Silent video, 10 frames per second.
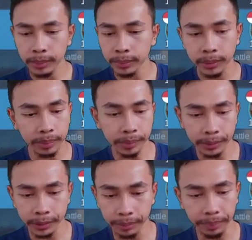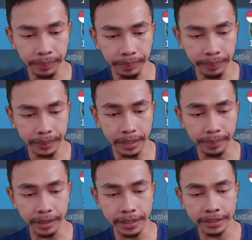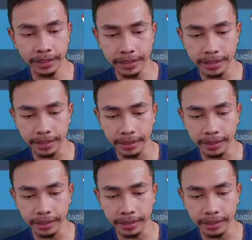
Good job, good job, good job. Yang penting di